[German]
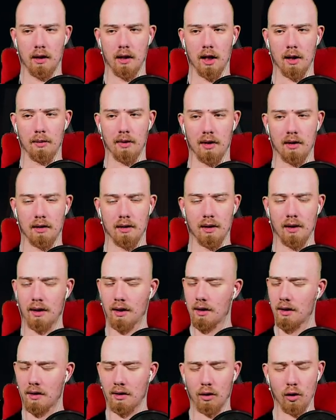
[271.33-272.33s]
Aber
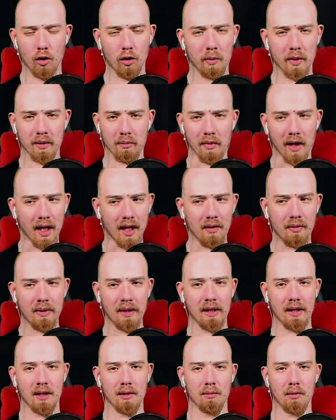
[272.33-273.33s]
auch mit einem
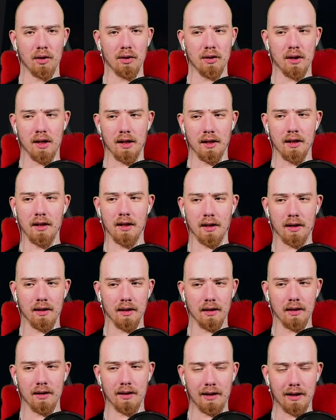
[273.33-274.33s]
Elfjährigen möchte ich nicht
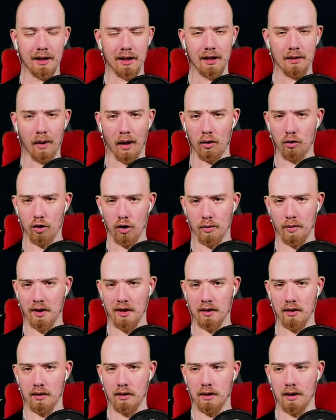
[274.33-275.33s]
hier in dem Haus
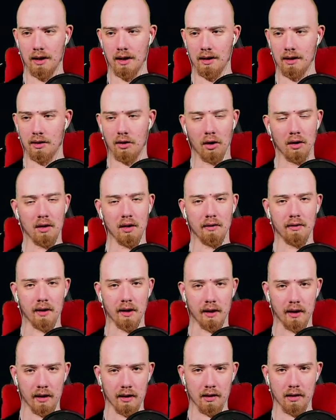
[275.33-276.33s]
spielen. Das könnt ihr
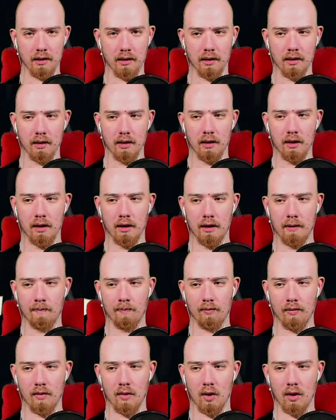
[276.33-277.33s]
vergessen.
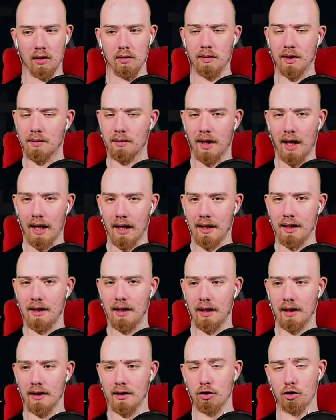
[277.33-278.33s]
Und mit einem
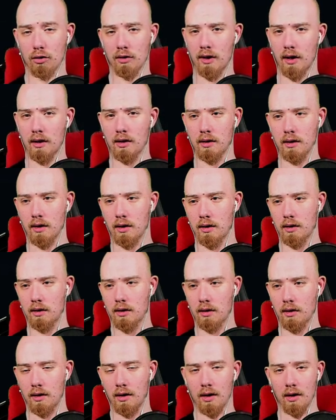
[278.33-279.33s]
Einjährigen schon gar nicht.
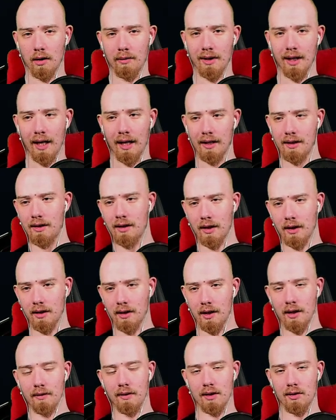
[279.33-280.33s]
Und ich glaube, der
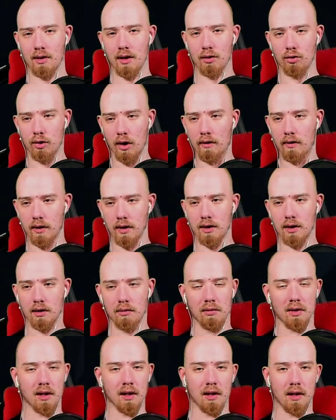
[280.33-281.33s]
Einjährige war sogar ein Revenant, der
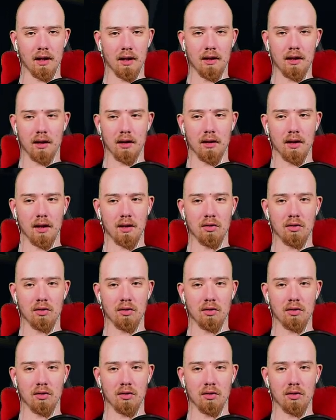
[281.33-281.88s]
mich gekillt hat.